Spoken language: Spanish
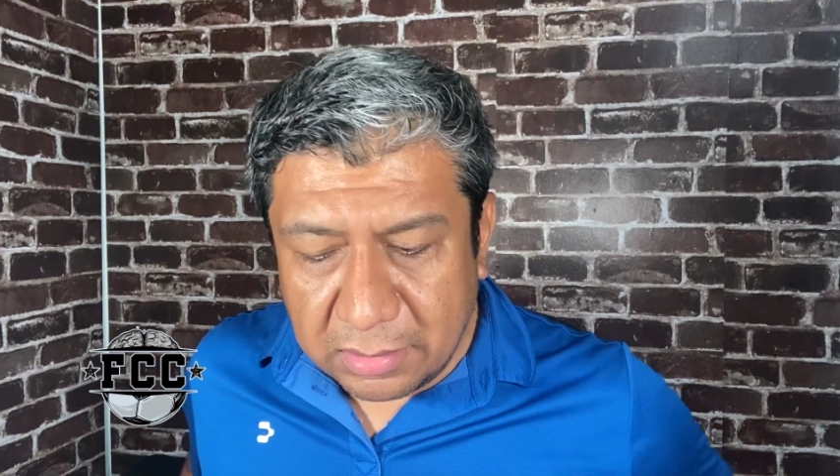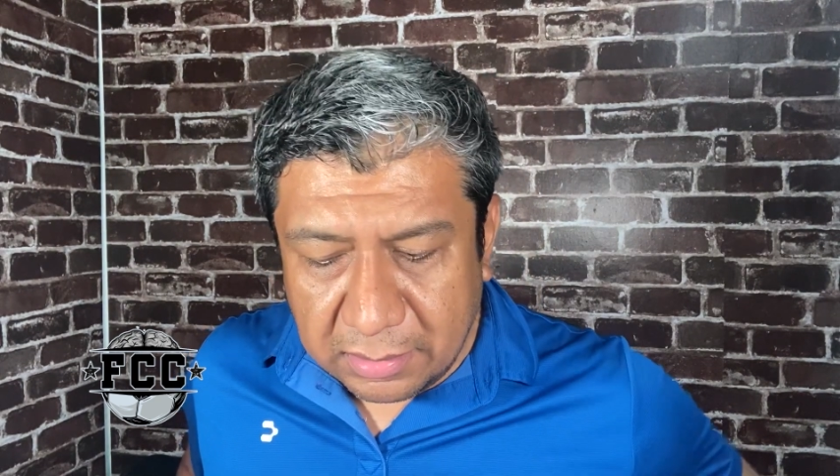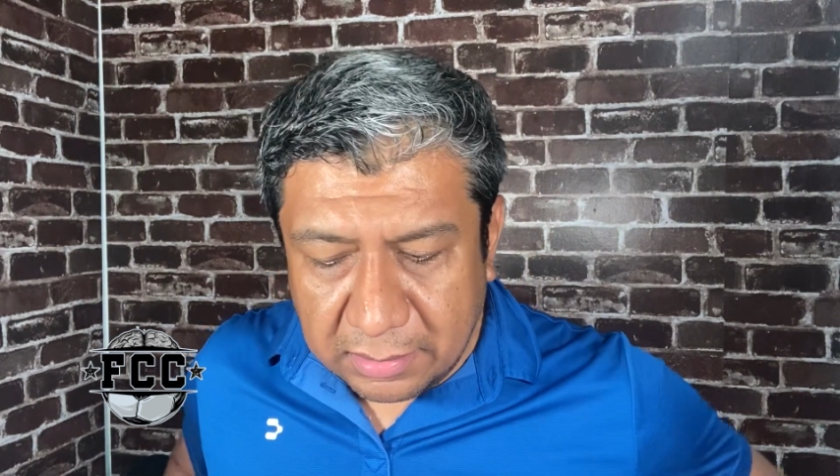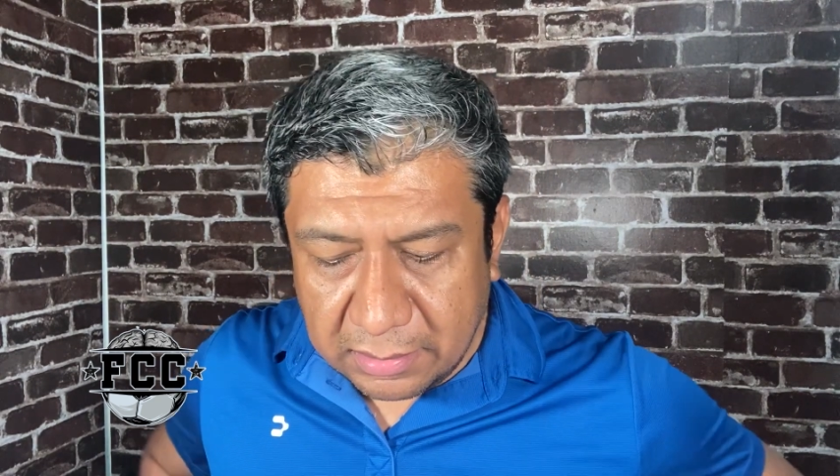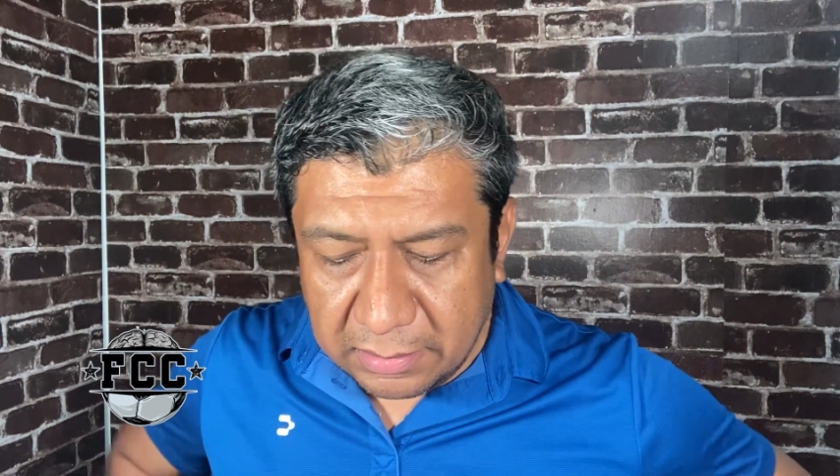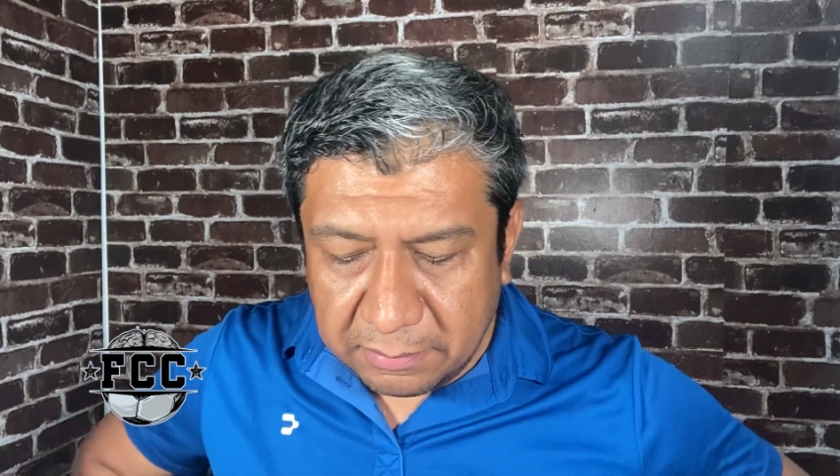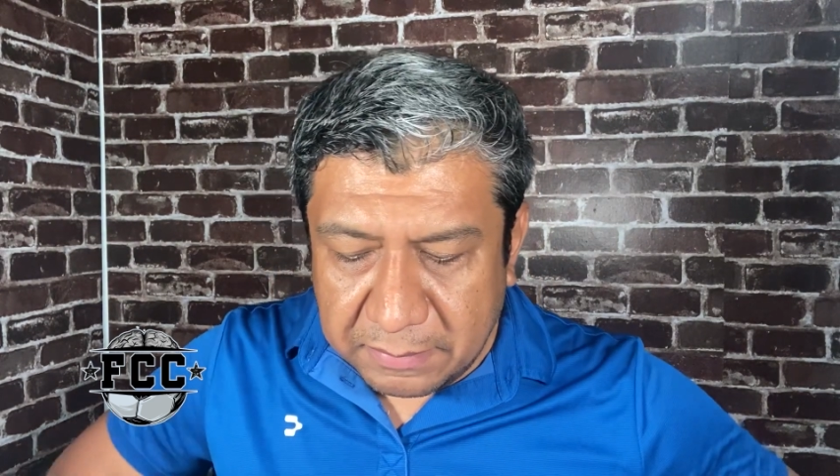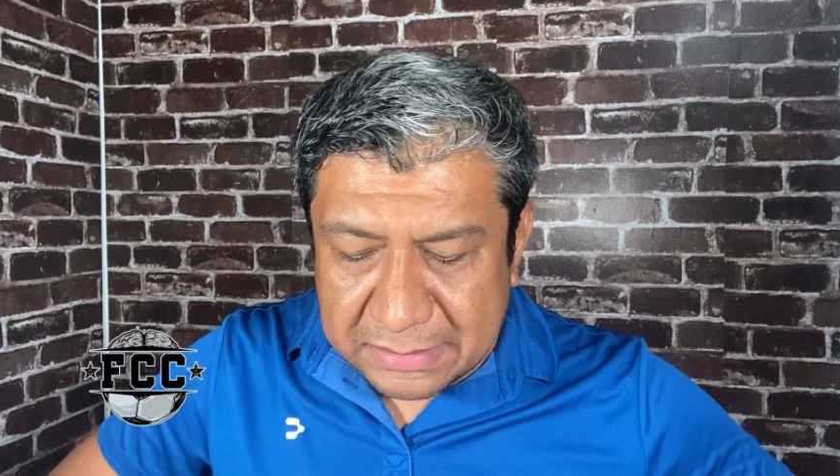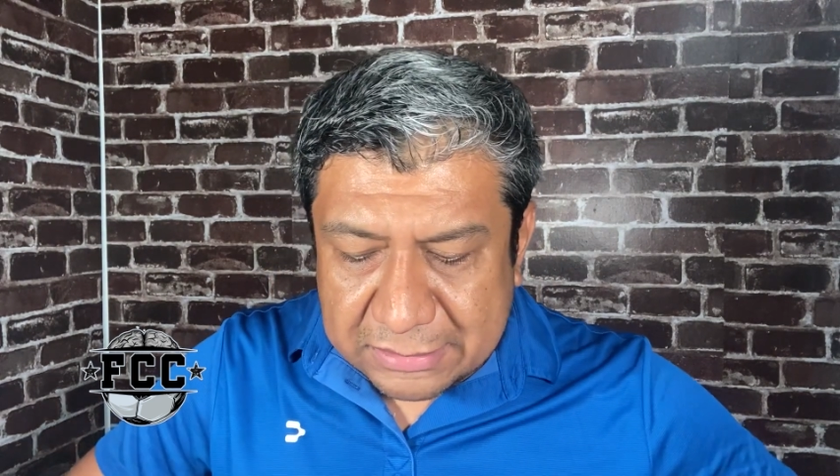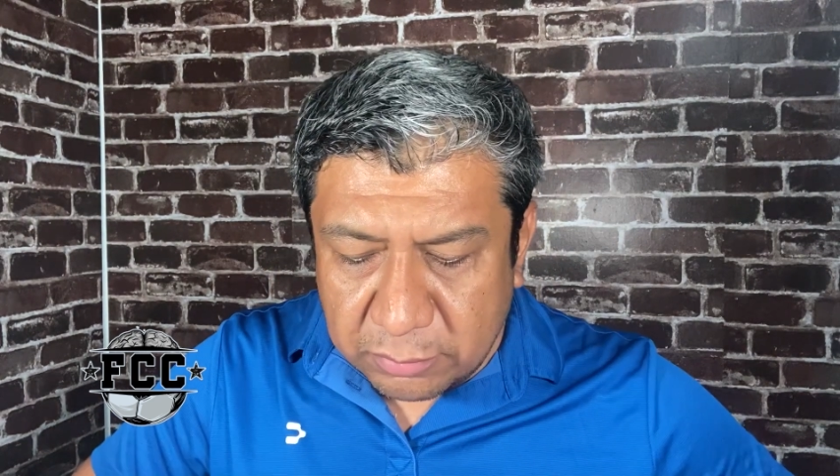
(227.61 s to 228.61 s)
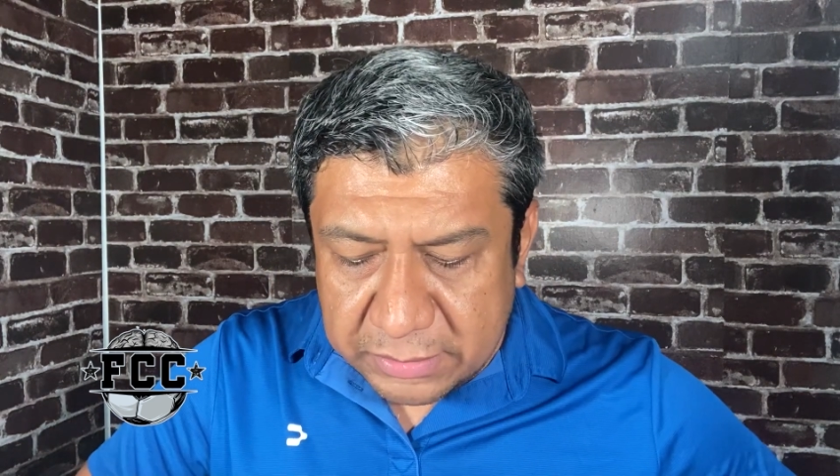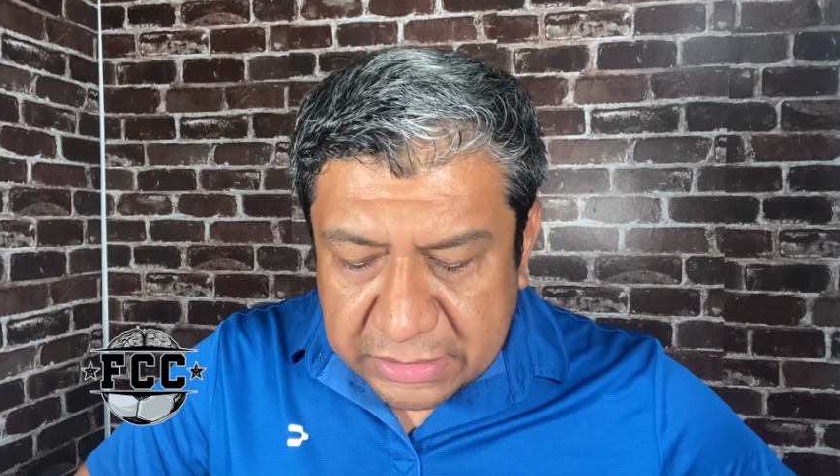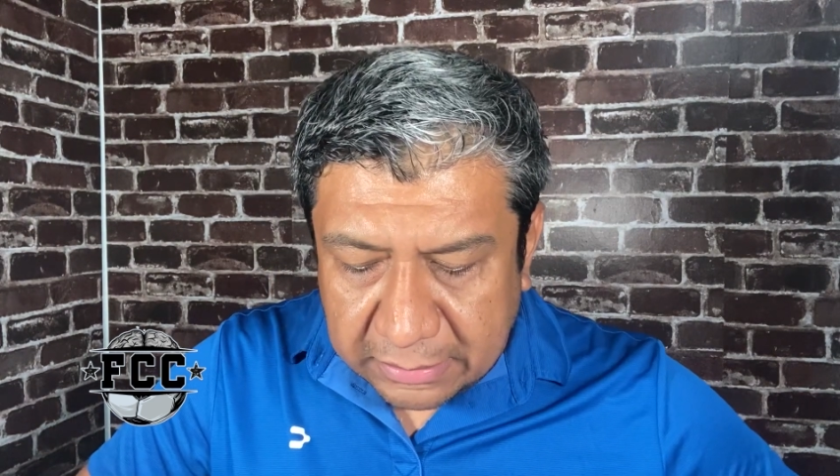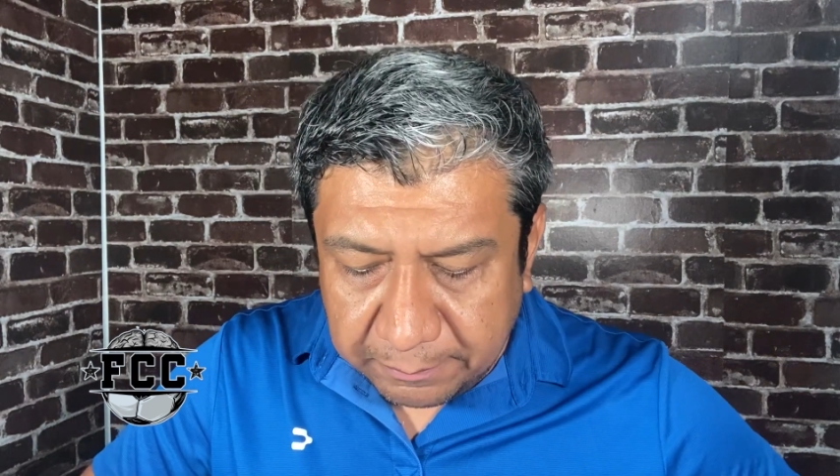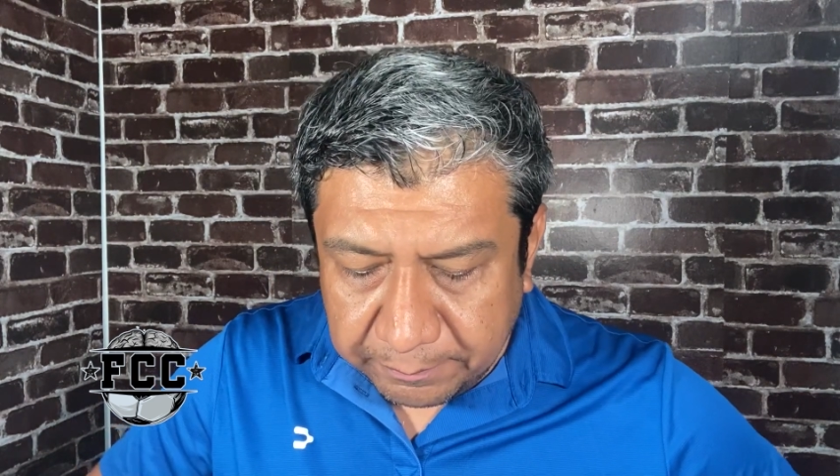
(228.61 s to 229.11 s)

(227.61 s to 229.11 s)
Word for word: eh, Marcelo Michel